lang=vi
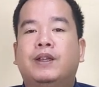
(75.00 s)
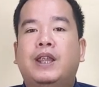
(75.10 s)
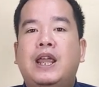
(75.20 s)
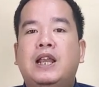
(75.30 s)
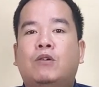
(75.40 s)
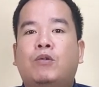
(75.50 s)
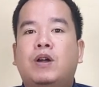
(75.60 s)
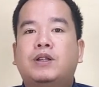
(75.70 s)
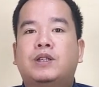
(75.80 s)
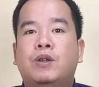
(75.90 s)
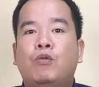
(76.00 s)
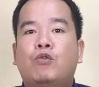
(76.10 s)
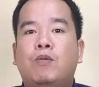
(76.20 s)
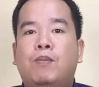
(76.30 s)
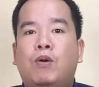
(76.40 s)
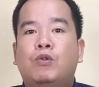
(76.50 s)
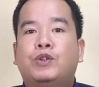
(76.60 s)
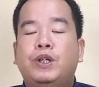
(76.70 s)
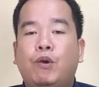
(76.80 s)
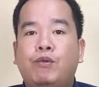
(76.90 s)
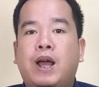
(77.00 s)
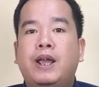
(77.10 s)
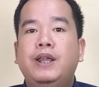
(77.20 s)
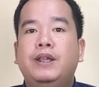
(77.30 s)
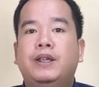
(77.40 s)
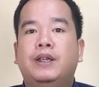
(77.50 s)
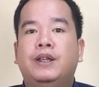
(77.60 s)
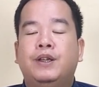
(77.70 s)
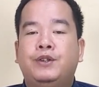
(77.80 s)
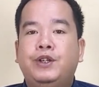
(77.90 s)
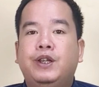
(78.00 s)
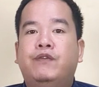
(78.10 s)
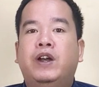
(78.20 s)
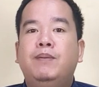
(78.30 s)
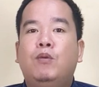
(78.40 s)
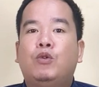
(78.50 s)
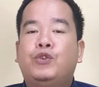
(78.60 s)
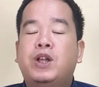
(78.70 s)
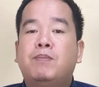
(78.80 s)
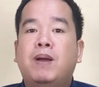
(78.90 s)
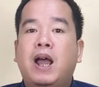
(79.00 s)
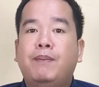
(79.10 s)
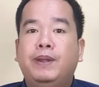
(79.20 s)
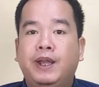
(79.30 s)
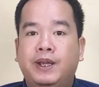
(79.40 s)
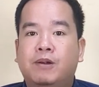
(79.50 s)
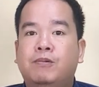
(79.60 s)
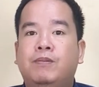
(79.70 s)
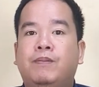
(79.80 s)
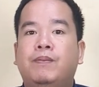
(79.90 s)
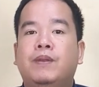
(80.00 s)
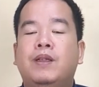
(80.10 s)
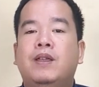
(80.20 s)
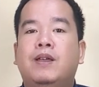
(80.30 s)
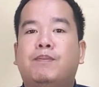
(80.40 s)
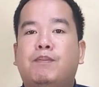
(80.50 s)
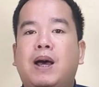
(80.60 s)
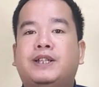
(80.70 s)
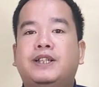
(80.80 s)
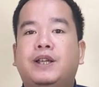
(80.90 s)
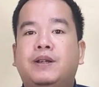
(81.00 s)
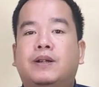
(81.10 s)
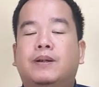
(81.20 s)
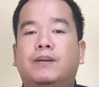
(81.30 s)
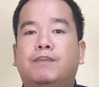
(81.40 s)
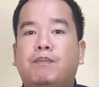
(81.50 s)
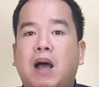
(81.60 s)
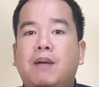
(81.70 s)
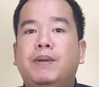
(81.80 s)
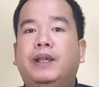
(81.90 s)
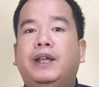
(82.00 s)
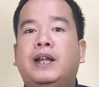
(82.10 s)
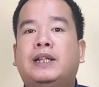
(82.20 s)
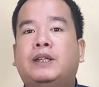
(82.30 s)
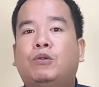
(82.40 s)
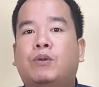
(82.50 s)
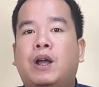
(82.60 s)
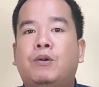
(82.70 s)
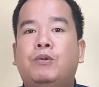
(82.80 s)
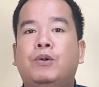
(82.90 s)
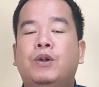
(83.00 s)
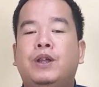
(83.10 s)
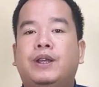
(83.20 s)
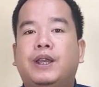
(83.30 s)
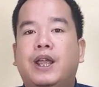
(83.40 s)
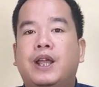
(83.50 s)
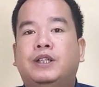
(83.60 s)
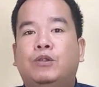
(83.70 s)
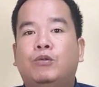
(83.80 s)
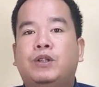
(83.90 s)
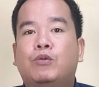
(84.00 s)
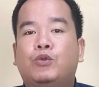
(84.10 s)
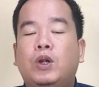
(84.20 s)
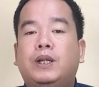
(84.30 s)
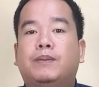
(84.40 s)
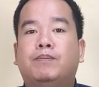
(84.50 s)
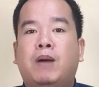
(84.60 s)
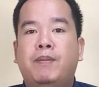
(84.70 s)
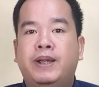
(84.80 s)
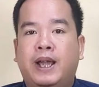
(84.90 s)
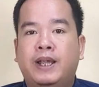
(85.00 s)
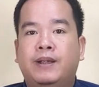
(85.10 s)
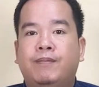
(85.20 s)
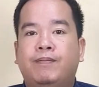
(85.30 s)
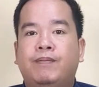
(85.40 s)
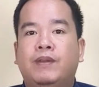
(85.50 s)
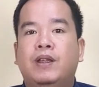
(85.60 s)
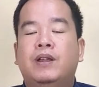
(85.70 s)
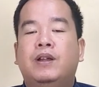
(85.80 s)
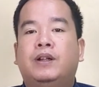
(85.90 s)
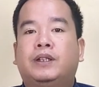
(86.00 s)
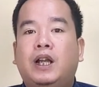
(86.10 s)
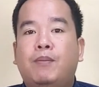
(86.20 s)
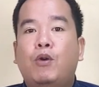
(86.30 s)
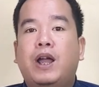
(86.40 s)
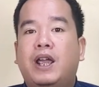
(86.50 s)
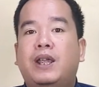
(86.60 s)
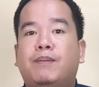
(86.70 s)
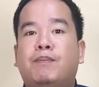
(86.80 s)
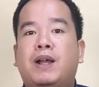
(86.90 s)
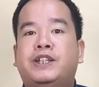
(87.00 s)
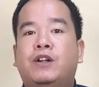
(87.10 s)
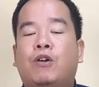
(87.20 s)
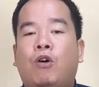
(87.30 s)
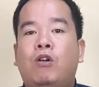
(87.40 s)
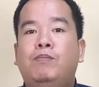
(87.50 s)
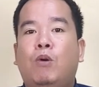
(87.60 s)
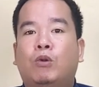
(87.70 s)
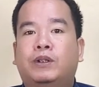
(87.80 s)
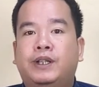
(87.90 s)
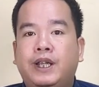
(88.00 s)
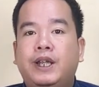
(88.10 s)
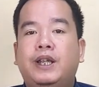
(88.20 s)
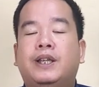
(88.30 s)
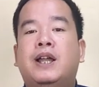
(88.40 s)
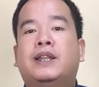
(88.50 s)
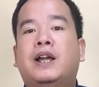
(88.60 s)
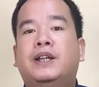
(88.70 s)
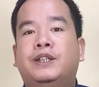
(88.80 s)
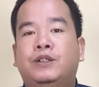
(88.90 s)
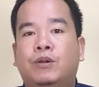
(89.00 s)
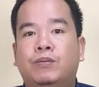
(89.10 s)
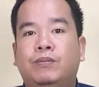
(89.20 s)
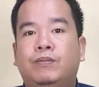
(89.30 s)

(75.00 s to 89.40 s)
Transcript: Đây là gói cước sở hữu combo siêu ưu đãi chỉ với 120.000 đồng. Bạn sẽ nhận được 30GB data tốc độ cao để sử dụng trong suốt 30 ngày. Tức là mỗi ngày bạn sẽ có 1 GB data để sử dụng.